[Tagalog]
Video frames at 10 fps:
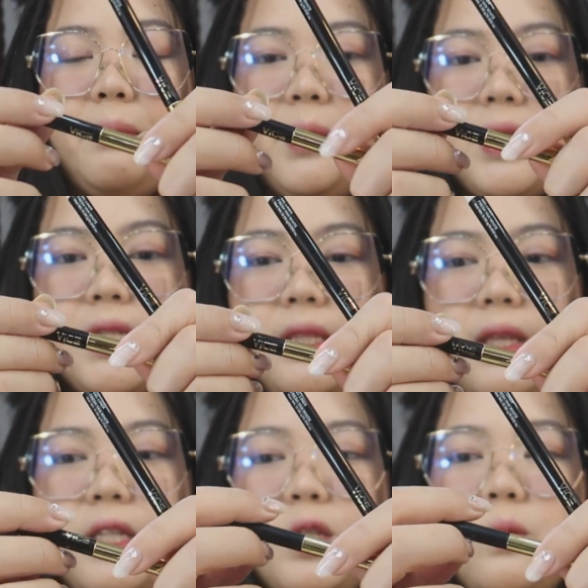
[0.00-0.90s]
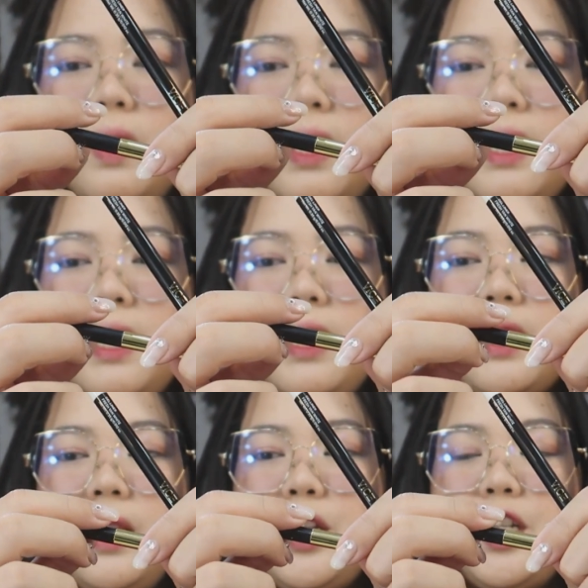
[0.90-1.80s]
Tapos, this one
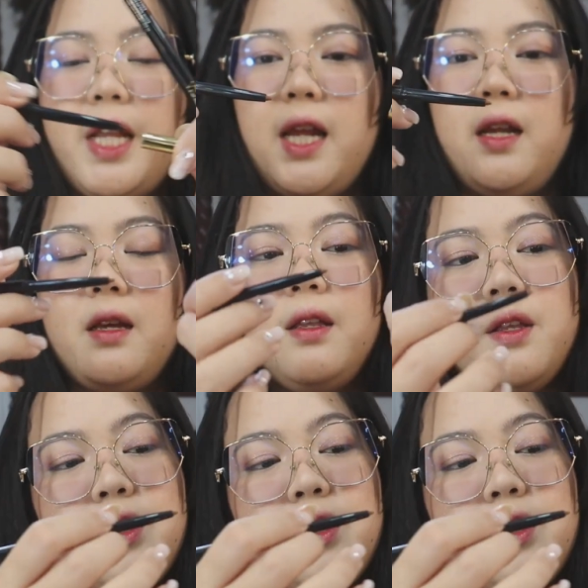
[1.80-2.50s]
is the shade